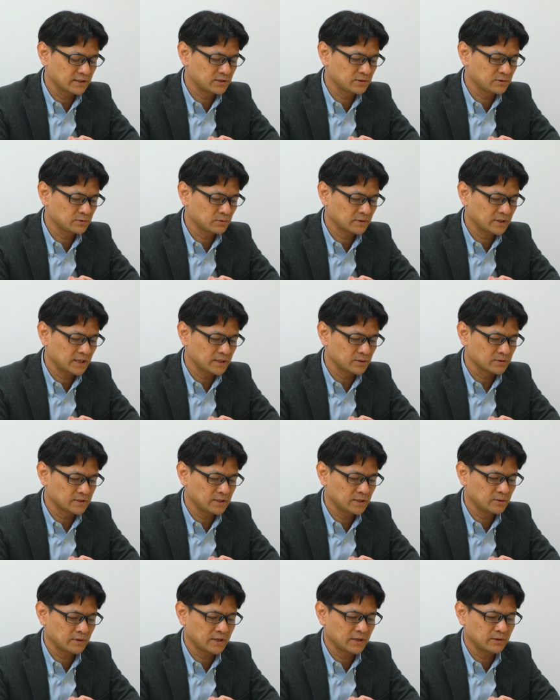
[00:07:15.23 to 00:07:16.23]
ちじゅうろっかいの
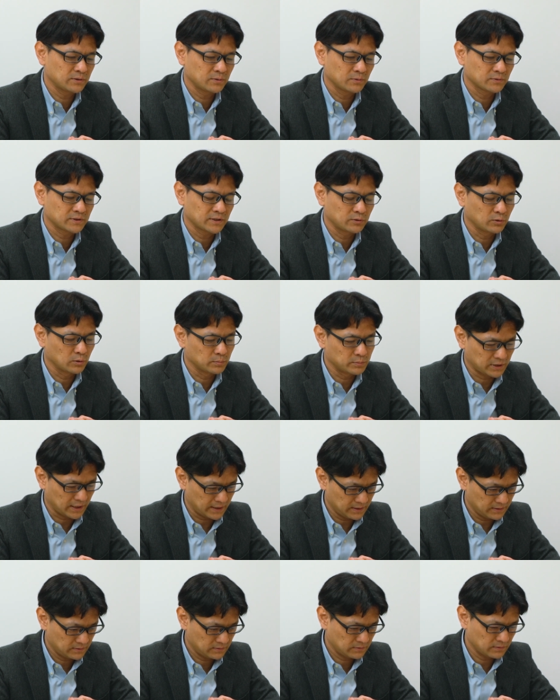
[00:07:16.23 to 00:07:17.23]
制度検討作業部
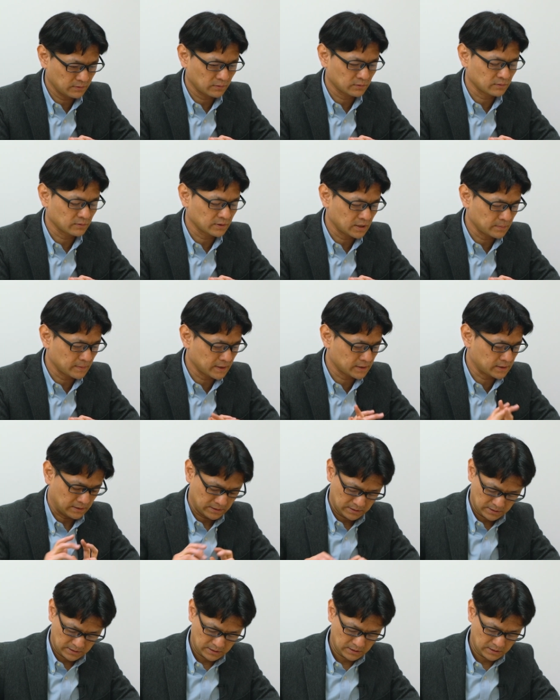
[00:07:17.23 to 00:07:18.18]
会ということになります。